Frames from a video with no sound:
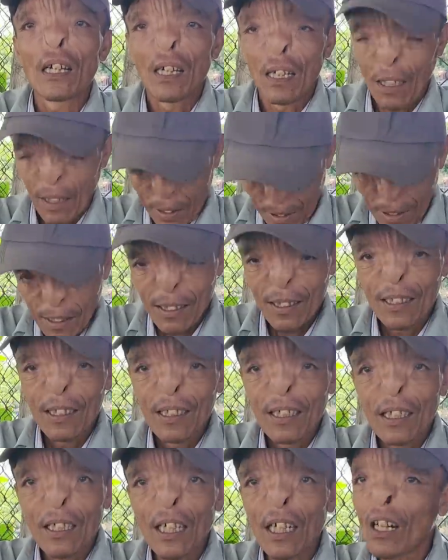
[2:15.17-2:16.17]
là phơi làm
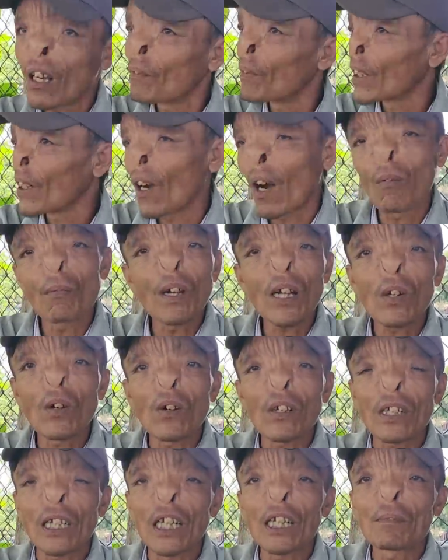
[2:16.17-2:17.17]
gì cái đó mình không biết
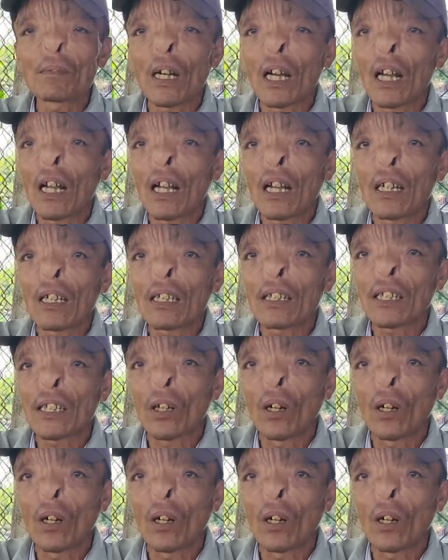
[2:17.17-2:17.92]
luôn cái chỉ mà